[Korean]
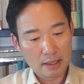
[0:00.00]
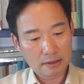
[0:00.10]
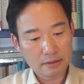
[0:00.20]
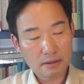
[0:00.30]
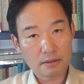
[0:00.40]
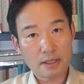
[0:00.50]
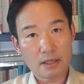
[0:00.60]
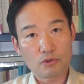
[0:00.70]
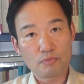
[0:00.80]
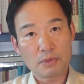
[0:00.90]
그
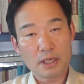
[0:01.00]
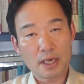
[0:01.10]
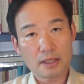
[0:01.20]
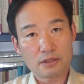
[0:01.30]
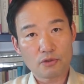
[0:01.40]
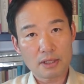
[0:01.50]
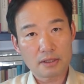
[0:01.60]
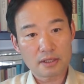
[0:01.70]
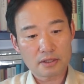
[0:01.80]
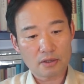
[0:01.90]
전에 윤미향이
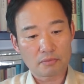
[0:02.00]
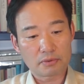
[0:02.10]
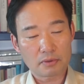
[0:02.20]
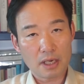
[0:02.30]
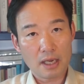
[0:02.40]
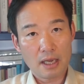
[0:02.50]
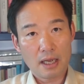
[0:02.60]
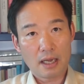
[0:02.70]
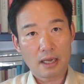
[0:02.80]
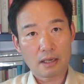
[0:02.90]
소환될지 여부가
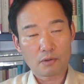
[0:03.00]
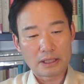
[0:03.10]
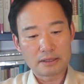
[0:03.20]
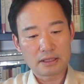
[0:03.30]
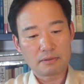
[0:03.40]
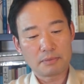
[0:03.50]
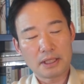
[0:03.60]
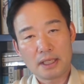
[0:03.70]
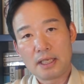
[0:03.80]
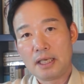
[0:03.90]
아,
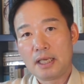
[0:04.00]
관심이